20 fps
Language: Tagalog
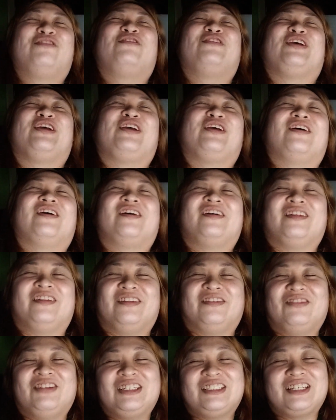oh my
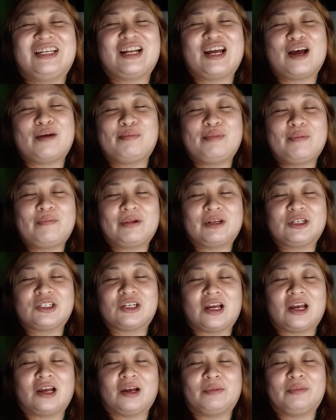God. May sinabi pa
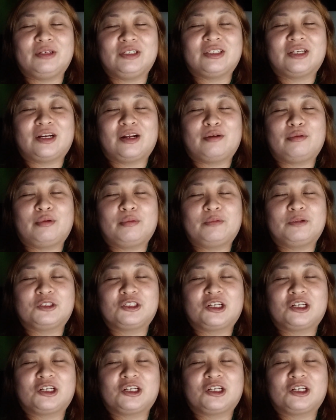siya. May sinabi pa